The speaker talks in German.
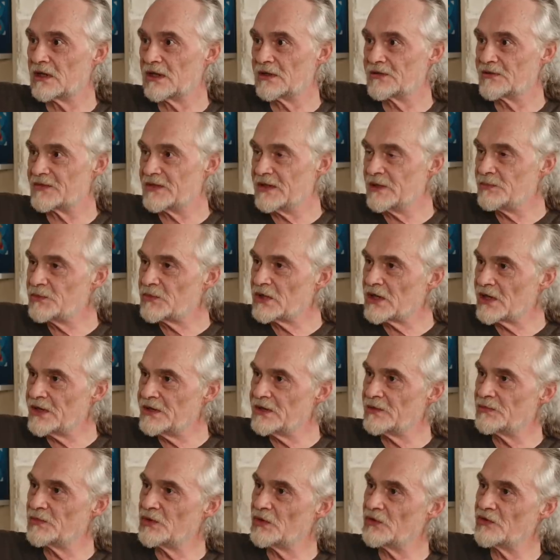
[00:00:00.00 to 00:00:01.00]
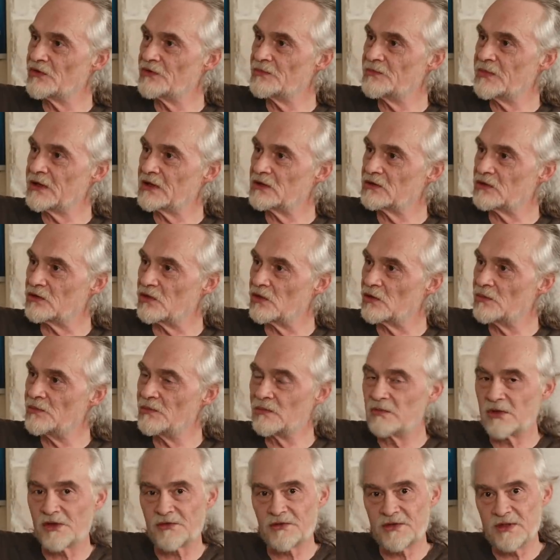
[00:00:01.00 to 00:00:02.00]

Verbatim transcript: Es gibt keine bösen Mikroben,